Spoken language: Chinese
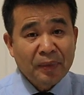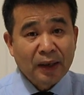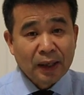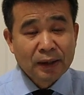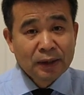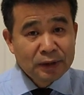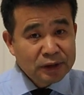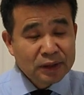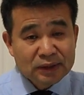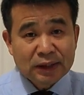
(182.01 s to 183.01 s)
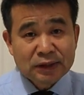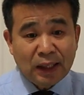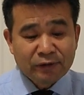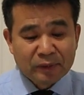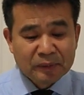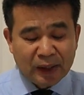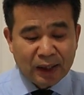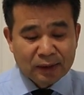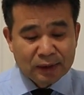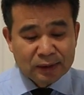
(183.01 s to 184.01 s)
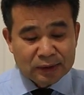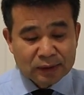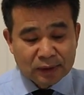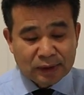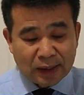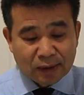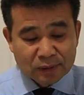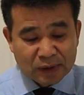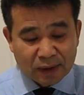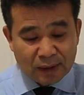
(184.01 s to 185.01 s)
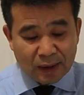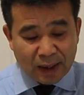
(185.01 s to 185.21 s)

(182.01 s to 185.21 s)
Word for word: OK，这个你在其他方面啊，跟他探讨了不一样。